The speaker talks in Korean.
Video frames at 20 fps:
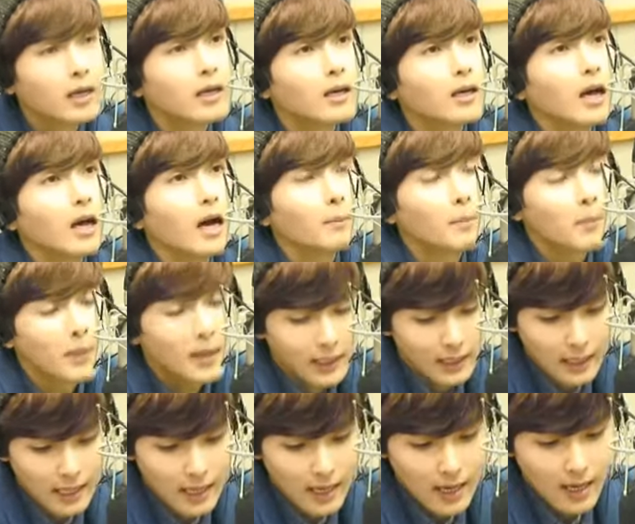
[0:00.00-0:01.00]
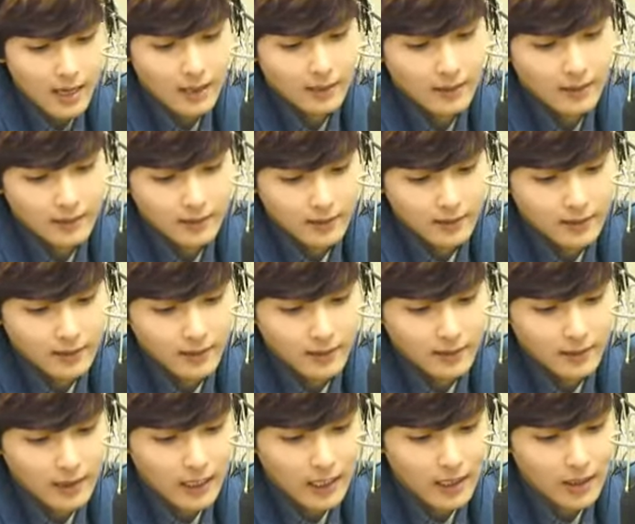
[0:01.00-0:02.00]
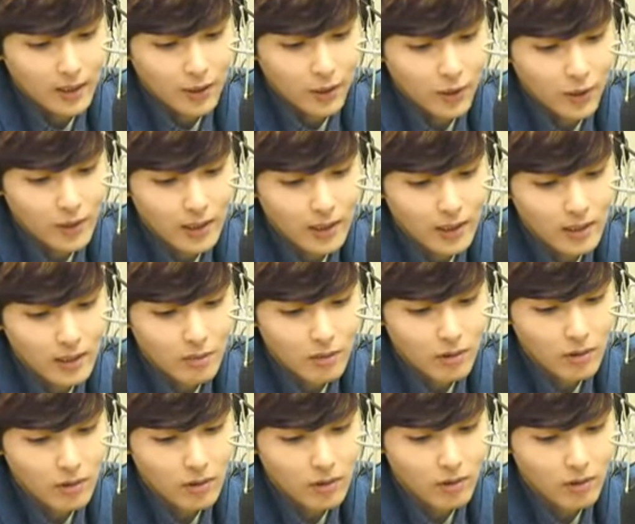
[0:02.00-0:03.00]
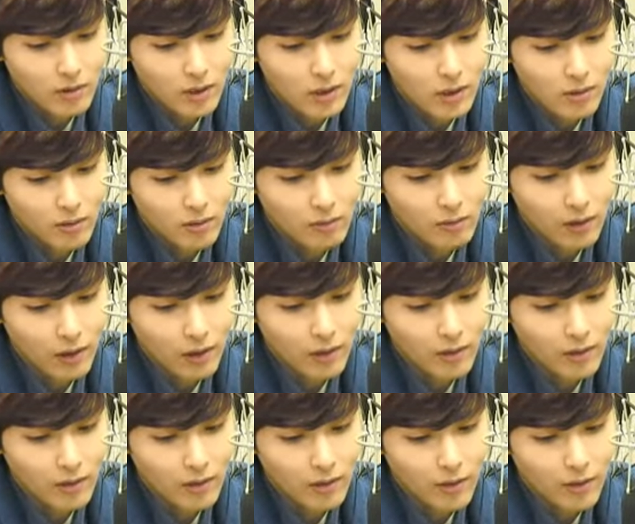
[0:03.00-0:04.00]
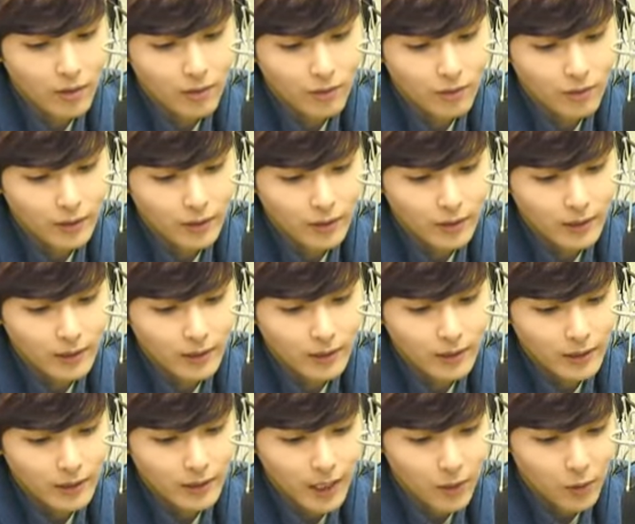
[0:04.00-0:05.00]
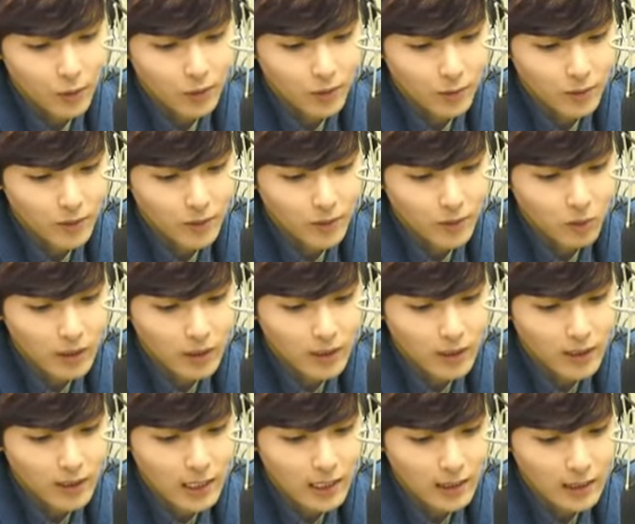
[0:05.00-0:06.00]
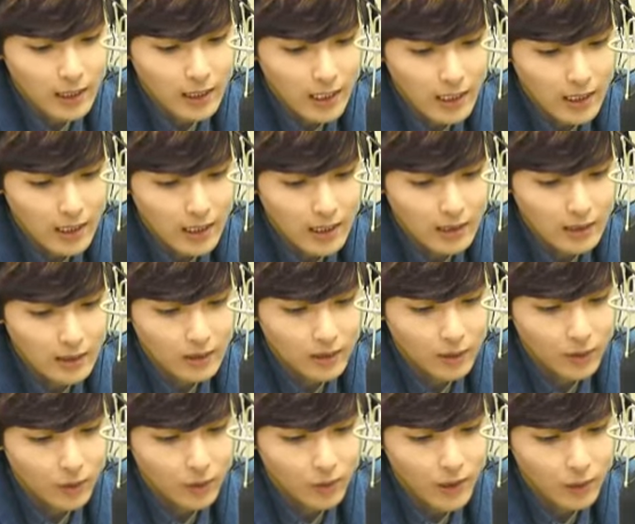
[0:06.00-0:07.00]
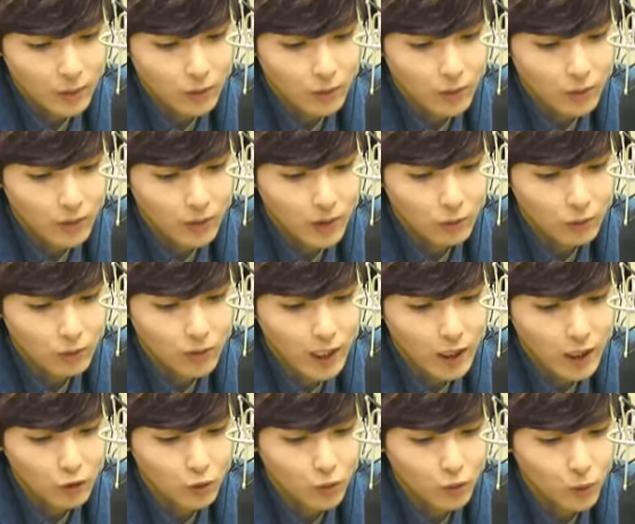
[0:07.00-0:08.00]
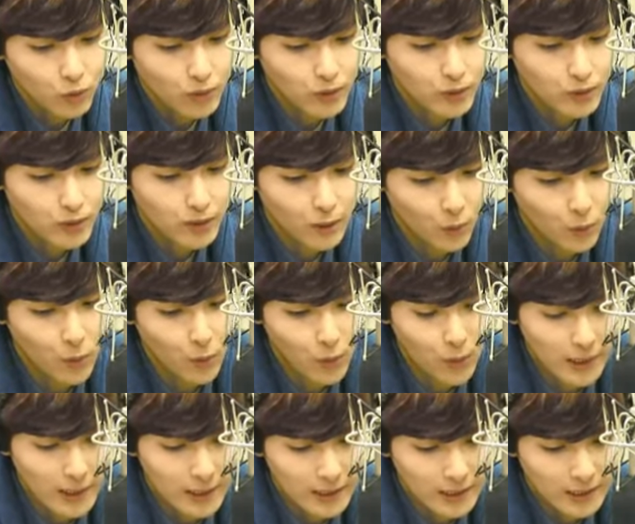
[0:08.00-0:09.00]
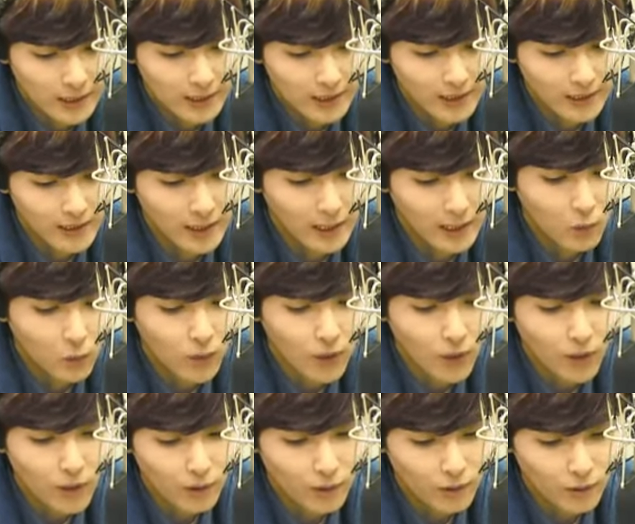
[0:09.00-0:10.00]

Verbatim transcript: 아빠께 제가 결혼한 지 벌써 1년이 돼가네요. 애교스럽지 못한 딸이라 결혼하고 전화도 자주 못 드리고 죄송해요.